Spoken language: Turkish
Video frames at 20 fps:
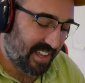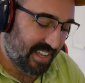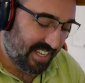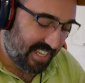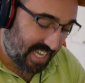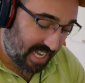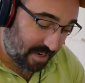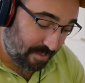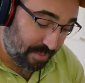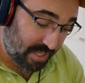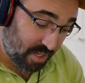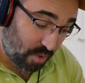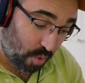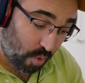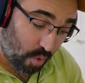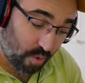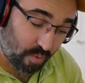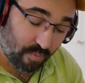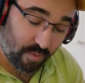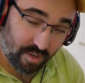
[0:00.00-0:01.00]
yani bir
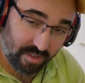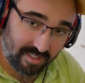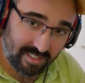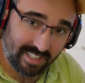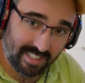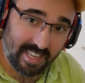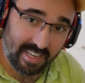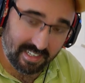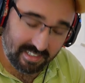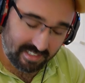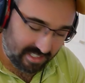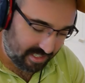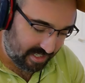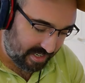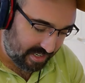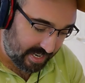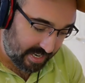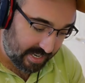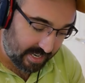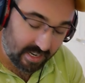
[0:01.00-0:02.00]
Hogwarts Legacy
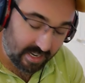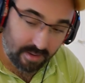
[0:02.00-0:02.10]
nelere